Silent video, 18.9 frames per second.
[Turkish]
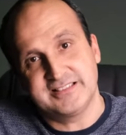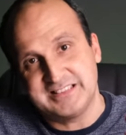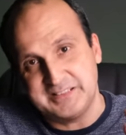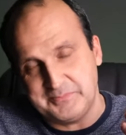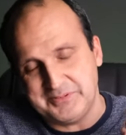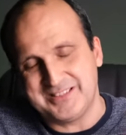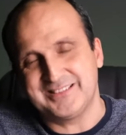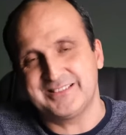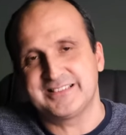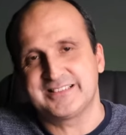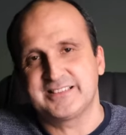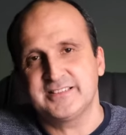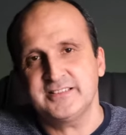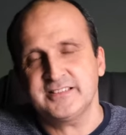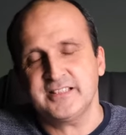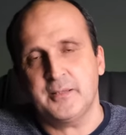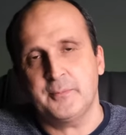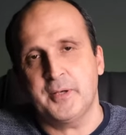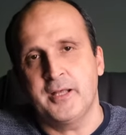hızlı
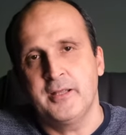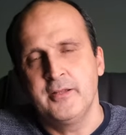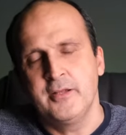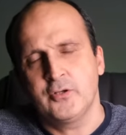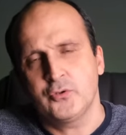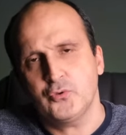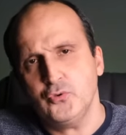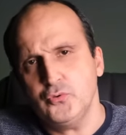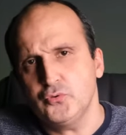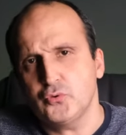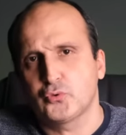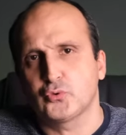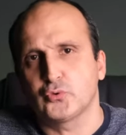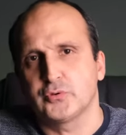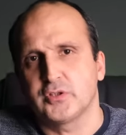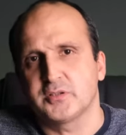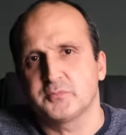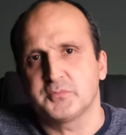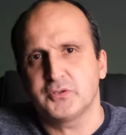bitirirsiniz ama günlük
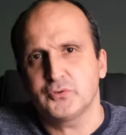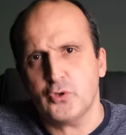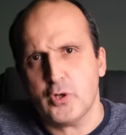kullanımda,